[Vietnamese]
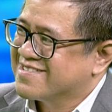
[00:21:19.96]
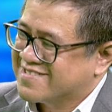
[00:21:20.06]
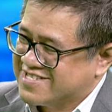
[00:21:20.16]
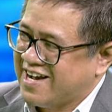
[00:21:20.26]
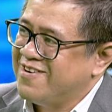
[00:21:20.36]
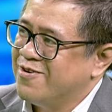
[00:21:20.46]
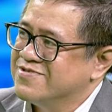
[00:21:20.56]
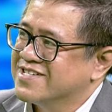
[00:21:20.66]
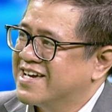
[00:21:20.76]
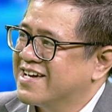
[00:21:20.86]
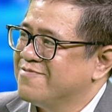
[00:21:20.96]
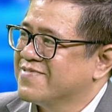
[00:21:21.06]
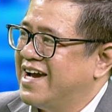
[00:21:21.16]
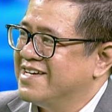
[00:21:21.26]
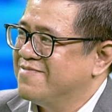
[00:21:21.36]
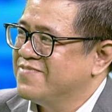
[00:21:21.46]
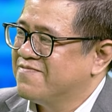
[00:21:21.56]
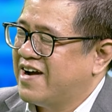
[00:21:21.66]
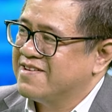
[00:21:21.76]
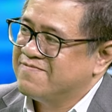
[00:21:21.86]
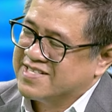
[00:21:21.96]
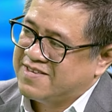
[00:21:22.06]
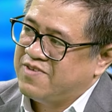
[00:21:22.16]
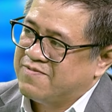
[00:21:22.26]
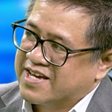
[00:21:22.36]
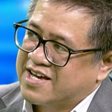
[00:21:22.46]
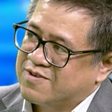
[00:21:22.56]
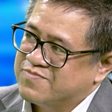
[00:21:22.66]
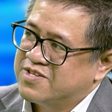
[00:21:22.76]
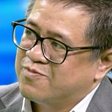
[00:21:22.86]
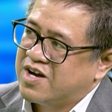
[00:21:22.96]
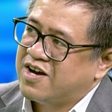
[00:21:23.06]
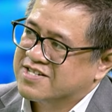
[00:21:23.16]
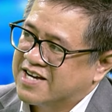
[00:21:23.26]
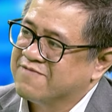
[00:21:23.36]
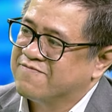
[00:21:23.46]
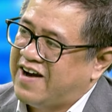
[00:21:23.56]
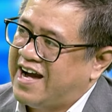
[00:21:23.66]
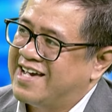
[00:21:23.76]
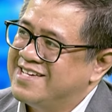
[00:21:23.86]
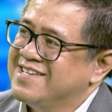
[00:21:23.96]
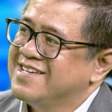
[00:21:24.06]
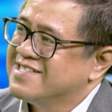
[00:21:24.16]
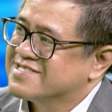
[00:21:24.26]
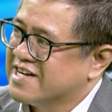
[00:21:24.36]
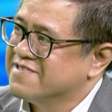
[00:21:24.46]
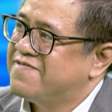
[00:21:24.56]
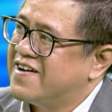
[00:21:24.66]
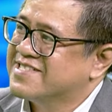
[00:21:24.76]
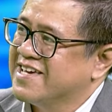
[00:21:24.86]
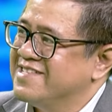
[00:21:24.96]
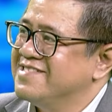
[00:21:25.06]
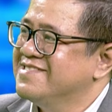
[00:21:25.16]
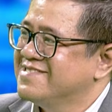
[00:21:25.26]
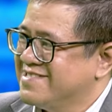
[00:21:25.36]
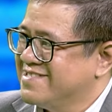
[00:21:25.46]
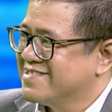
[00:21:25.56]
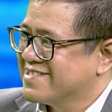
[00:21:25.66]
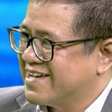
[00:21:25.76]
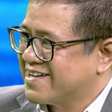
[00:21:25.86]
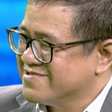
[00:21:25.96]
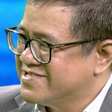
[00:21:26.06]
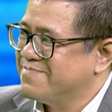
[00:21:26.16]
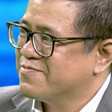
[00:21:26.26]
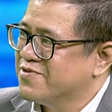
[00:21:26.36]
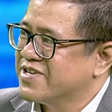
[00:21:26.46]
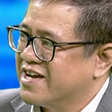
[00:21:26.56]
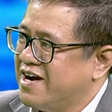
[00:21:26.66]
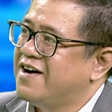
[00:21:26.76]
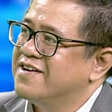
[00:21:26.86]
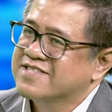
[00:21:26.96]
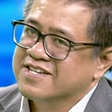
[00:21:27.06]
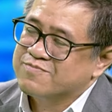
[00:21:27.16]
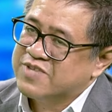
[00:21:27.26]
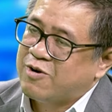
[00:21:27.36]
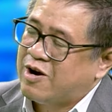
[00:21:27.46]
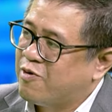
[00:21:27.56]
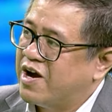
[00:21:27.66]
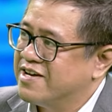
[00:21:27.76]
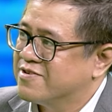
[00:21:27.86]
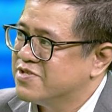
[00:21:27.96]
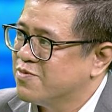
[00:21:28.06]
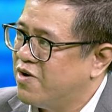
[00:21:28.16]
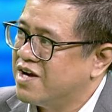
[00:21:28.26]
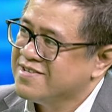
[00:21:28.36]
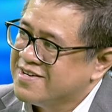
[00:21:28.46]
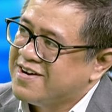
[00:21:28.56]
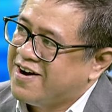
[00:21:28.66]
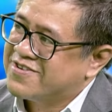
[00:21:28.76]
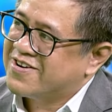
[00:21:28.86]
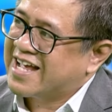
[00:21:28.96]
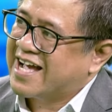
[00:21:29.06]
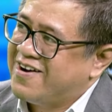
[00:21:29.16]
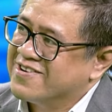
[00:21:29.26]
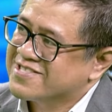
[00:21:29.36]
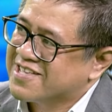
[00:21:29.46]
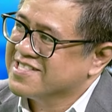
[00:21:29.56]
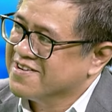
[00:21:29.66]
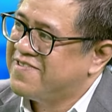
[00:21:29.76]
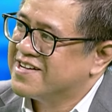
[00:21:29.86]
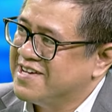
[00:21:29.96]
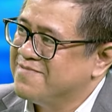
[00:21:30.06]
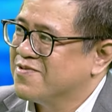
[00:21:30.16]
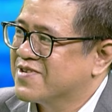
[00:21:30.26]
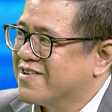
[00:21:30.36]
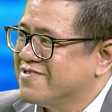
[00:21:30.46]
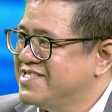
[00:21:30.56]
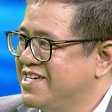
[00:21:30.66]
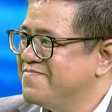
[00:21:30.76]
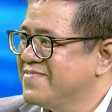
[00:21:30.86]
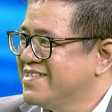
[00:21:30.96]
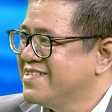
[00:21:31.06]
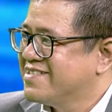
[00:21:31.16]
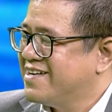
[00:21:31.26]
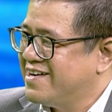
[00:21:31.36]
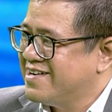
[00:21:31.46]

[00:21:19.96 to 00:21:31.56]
sở hữu được cái công nghệ giống như vậy và chính vì vậy các công ty Trung Quốc họ cần phải từ phát triển cái con chip của riêng họ thì công ty Huawei của Trung Quốc họ nói rằng họ có thể tự phát triển một cái con chip uh,